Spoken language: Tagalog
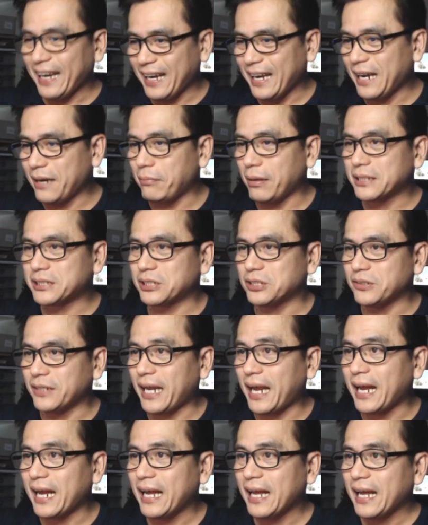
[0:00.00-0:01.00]
ilabas nyo
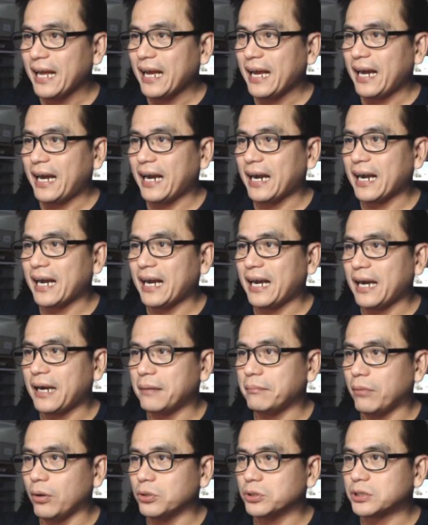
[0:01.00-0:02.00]
na ang uh,
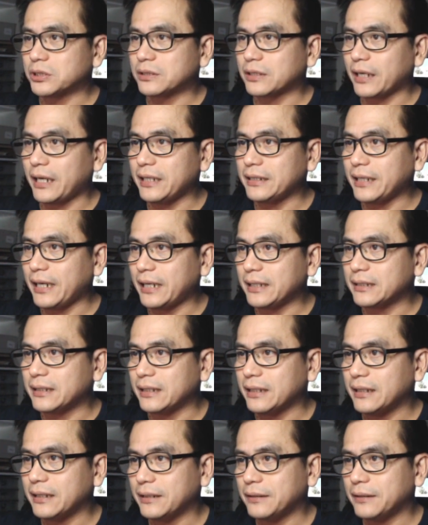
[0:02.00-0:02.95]
most traded